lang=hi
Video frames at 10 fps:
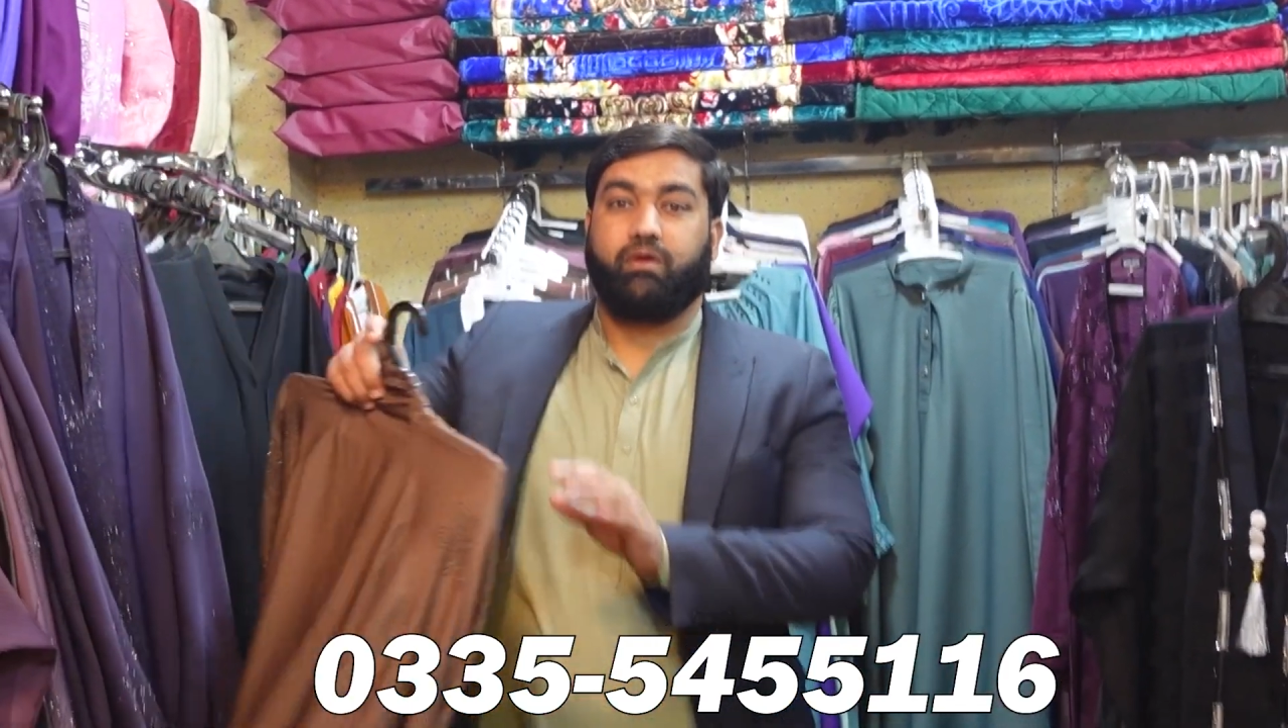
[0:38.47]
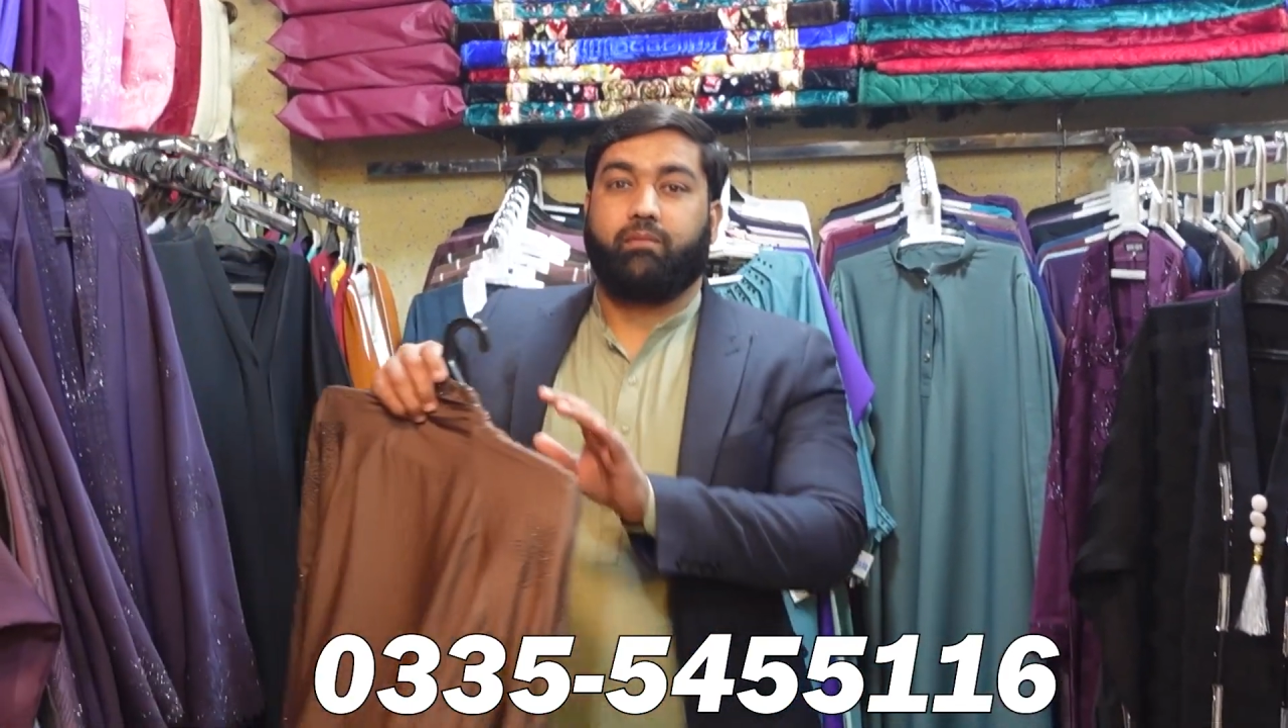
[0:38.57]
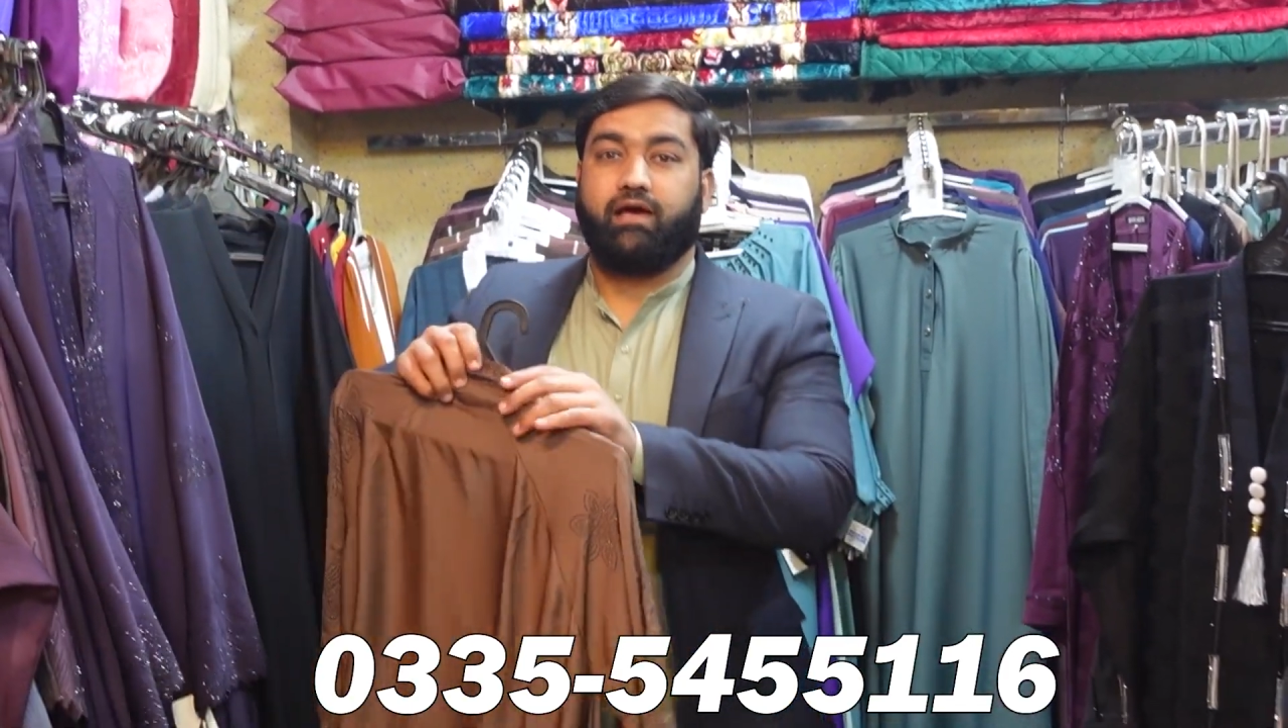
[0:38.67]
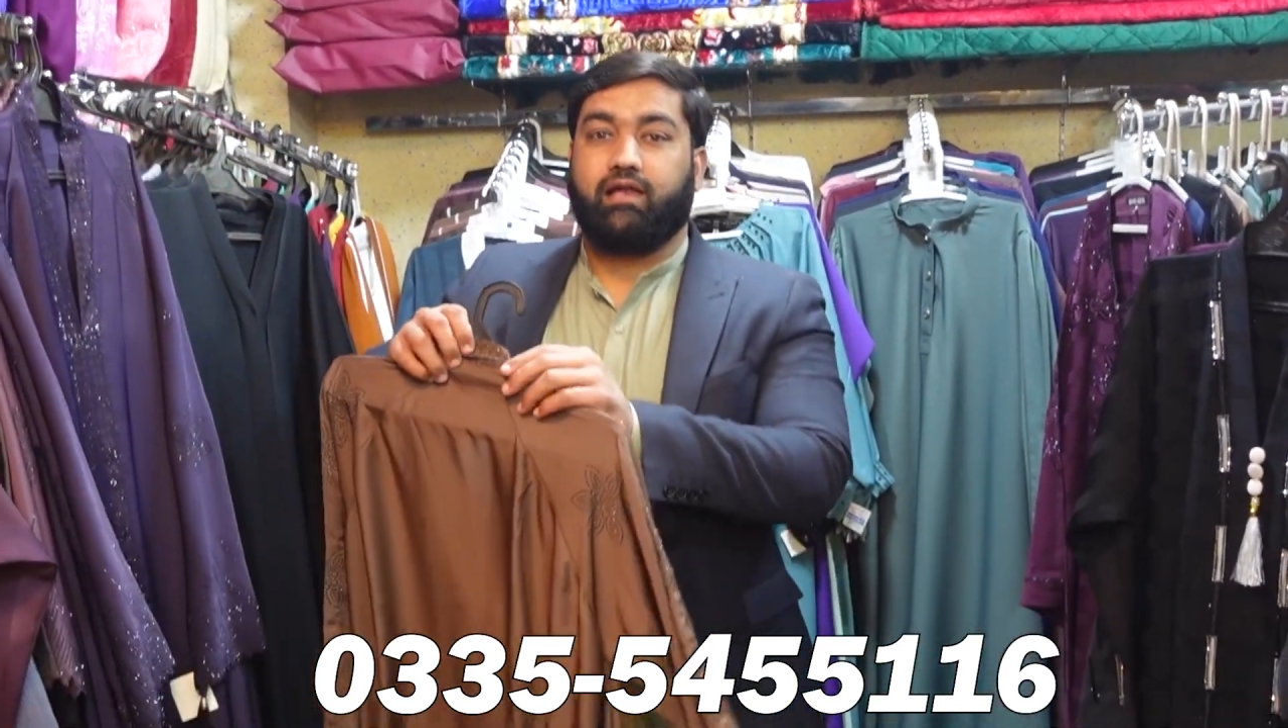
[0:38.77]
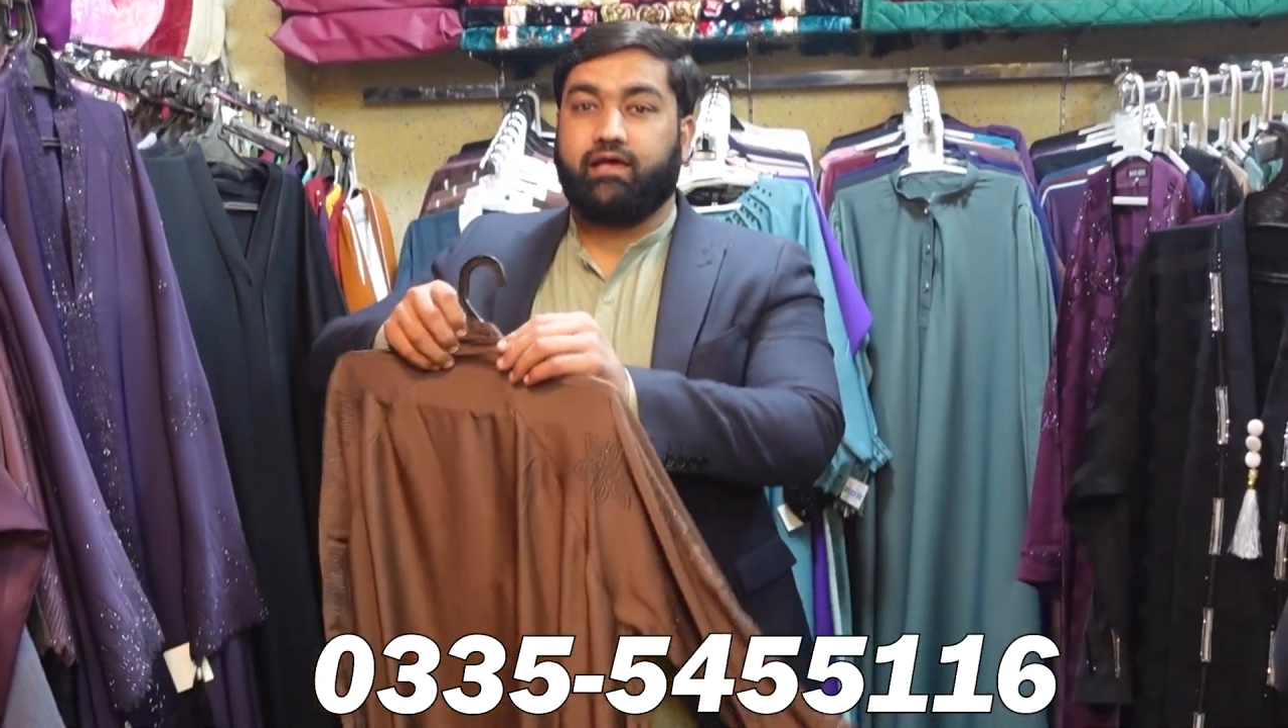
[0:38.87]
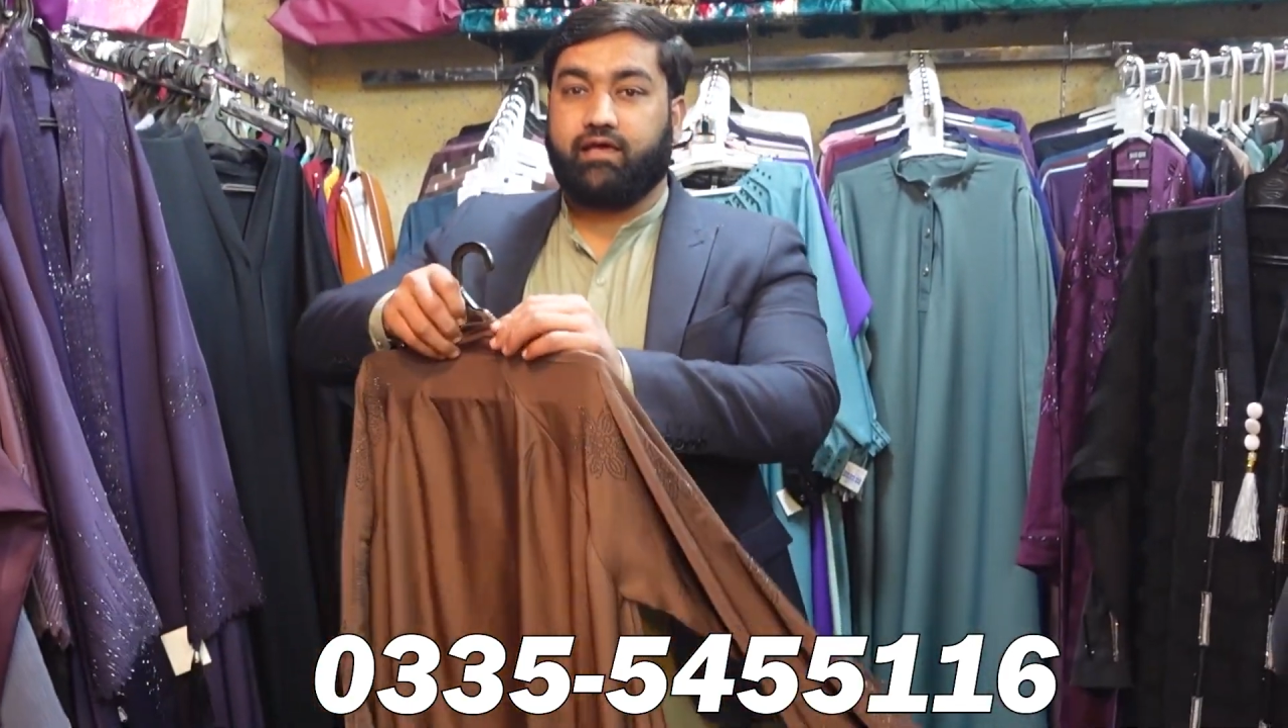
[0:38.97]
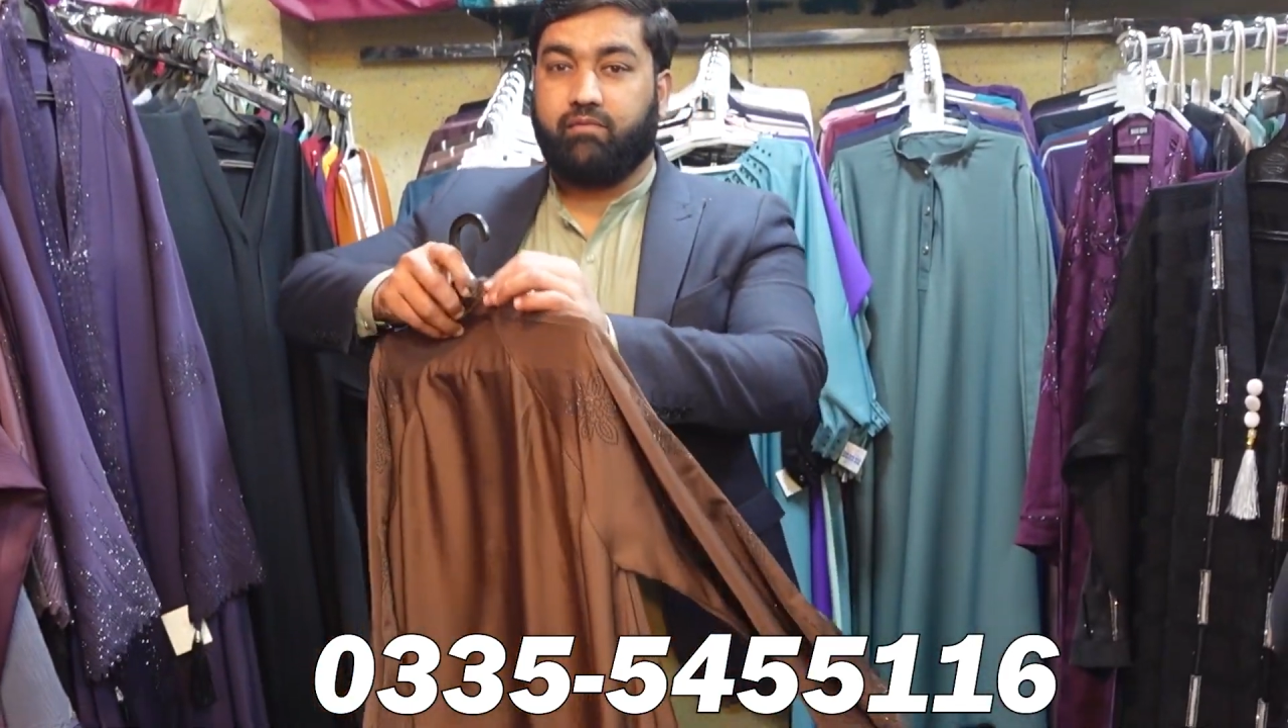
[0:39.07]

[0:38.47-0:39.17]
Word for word: अबाया लेके